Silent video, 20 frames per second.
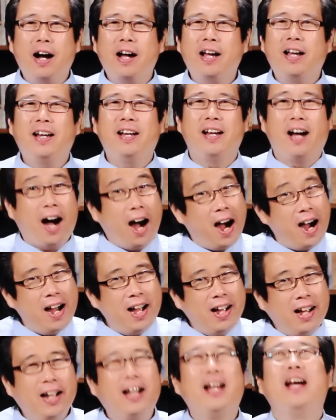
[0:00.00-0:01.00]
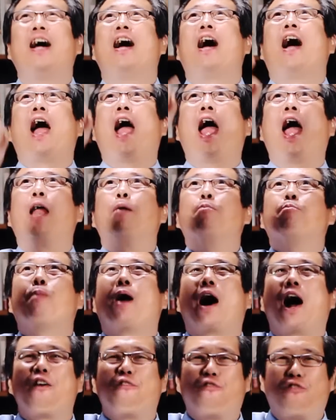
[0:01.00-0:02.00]
I I and
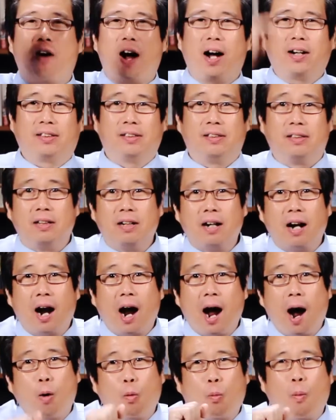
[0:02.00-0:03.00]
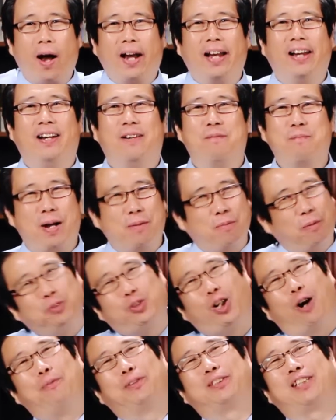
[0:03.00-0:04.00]
my father are one แหมผม
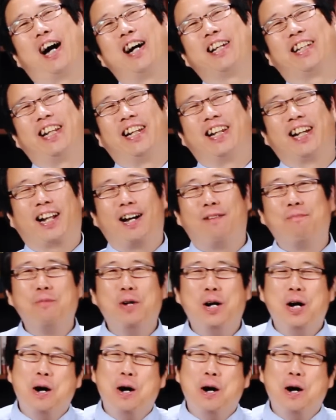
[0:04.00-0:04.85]
ชอบภาษาอังกฤษนะครับ